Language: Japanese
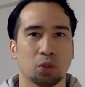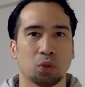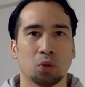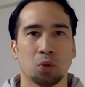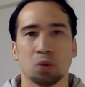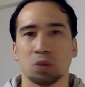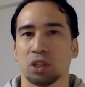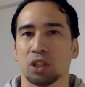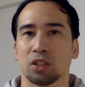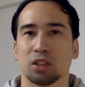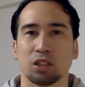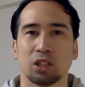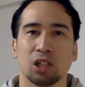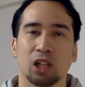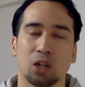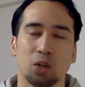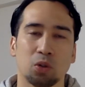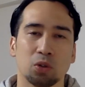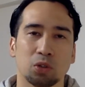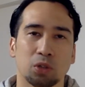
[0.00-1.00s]
とこうだった
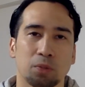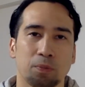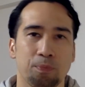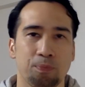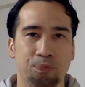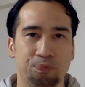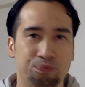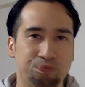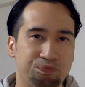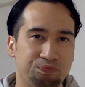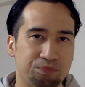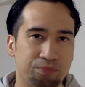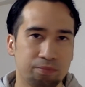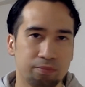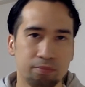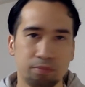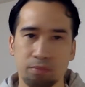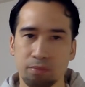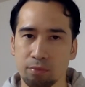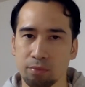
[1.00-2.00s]
だろうと。
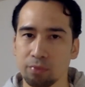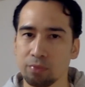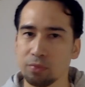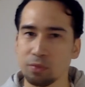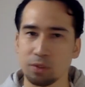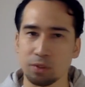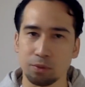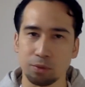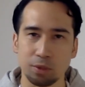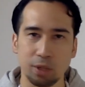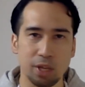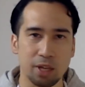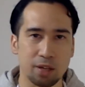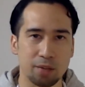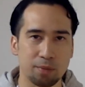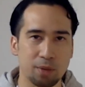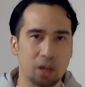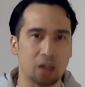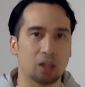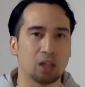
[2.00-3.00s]
うん、
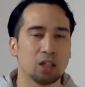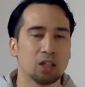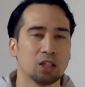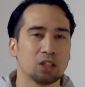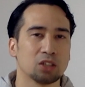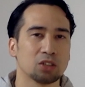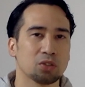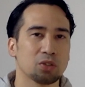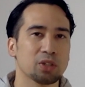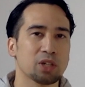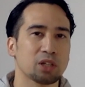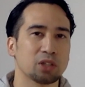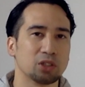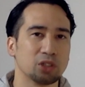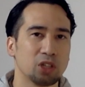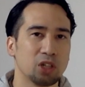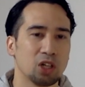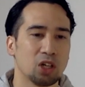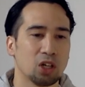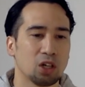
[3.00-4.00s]
でまあとにか
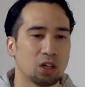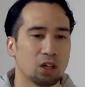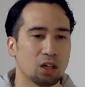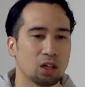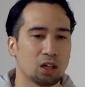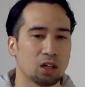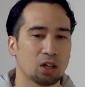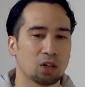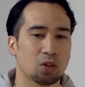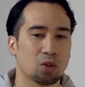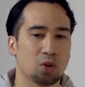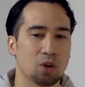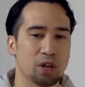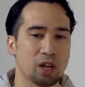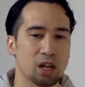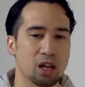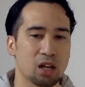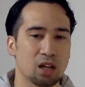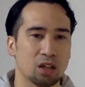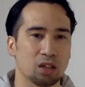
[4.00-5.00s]
くあこれ
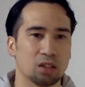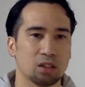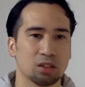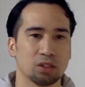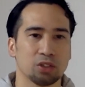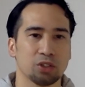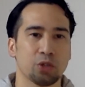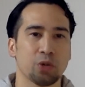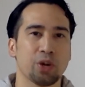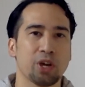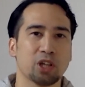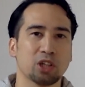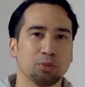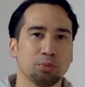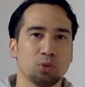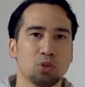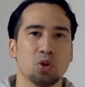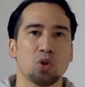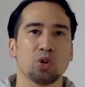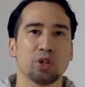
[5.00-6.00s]
がようやく
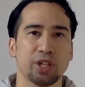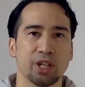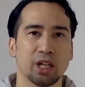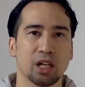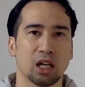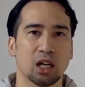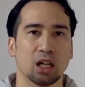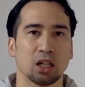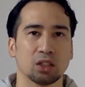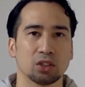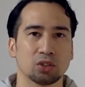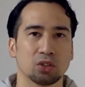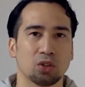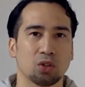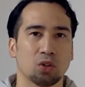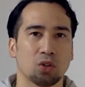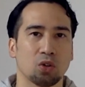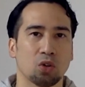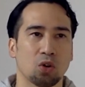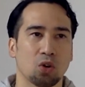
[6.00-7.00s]
ブロリーがそ
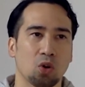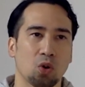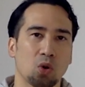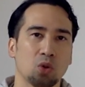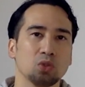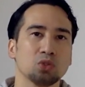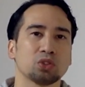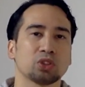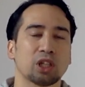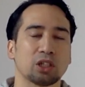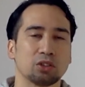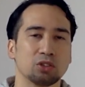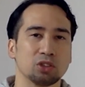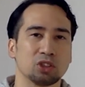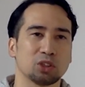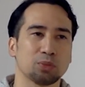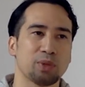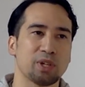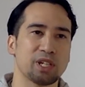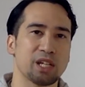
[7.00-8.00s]
の本作、
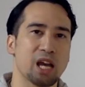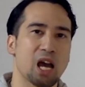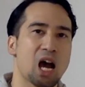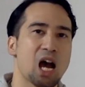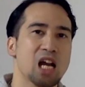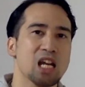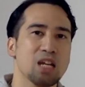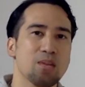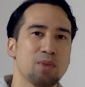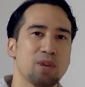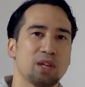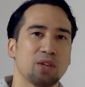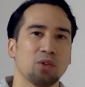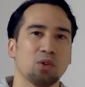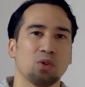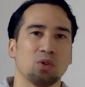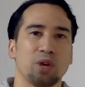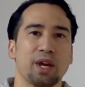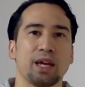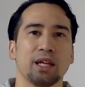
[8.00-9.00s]
つまりアニメ
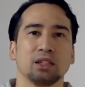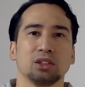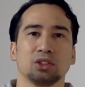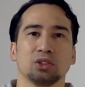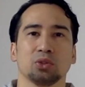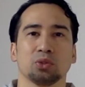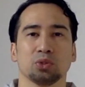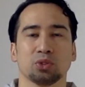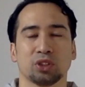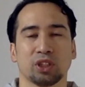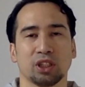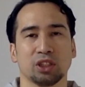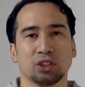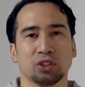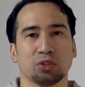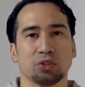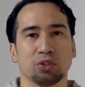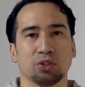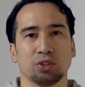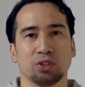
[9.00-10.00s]
の延長線
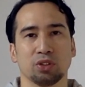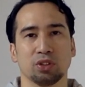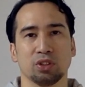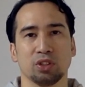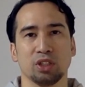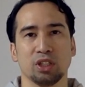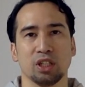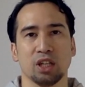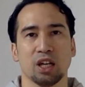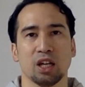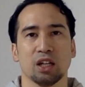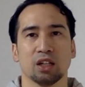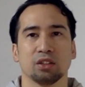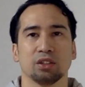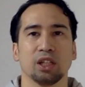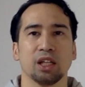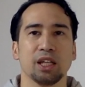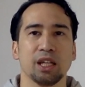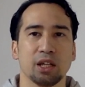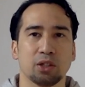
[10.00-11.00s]
上に
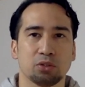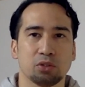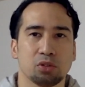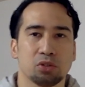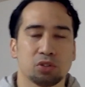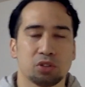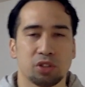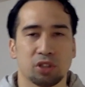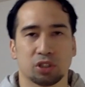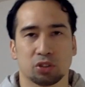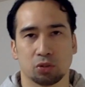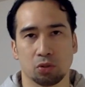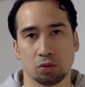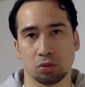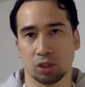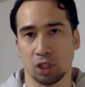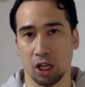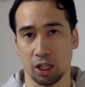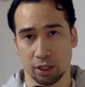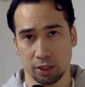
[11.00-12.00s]
出てくるっていうのはすご
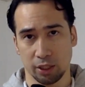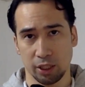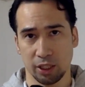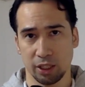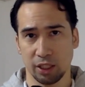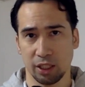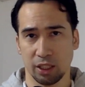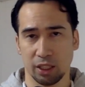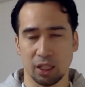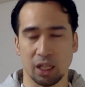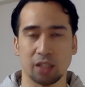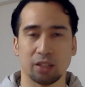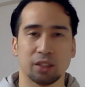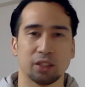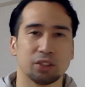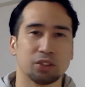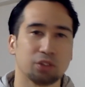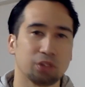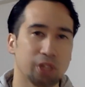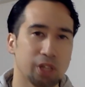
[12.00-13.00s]
く画期的なん
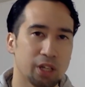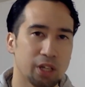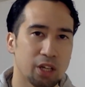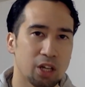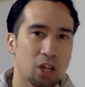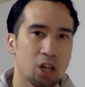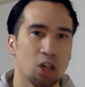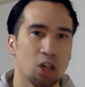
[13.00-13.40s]
ですよね。